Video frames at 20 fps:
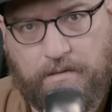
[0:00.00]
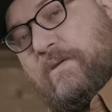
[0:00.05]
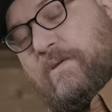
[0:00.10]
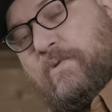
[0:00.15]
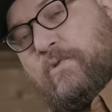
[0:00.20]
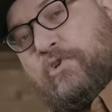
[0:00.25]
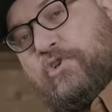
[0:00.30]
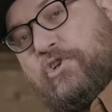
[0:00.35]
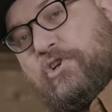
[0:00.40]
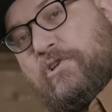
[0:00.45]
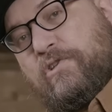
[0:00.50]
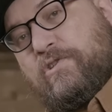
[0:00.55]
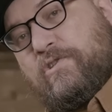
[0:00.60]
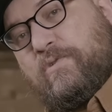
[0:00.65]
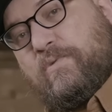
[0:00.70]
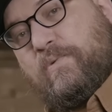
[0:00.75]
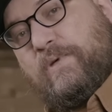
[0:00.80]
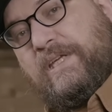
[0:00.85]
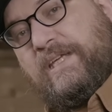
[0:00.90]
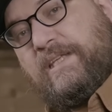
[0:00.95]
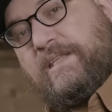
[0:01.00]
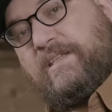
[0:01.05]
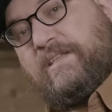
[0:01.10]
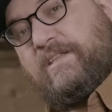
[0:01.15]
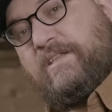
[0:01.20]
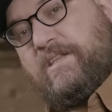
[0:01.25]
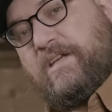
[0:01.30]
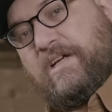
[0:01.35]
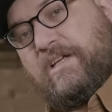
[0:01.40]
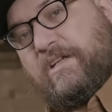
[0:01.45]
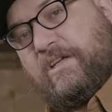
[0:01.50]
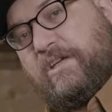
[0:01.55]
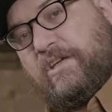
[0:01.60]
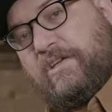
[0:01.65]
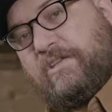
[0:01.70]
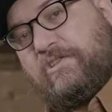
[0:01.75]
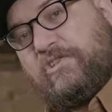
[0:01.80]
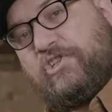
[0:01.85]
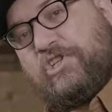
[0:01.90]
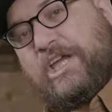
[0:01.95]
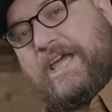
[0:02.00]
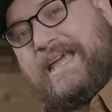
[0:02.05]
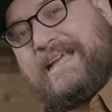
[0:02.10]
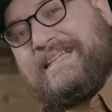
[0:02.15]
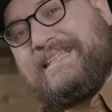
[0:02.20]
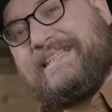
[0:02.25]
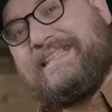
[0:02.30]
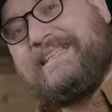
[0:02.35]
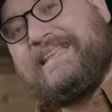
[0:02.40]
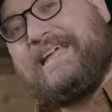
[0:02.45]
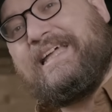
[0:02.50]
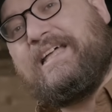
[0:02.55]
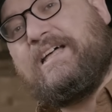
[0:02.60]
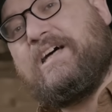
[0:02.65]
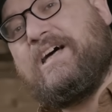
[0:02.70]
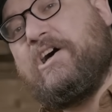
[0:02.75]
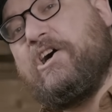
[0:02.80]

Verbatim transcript: Aujourd'hui, Duncan Jax dans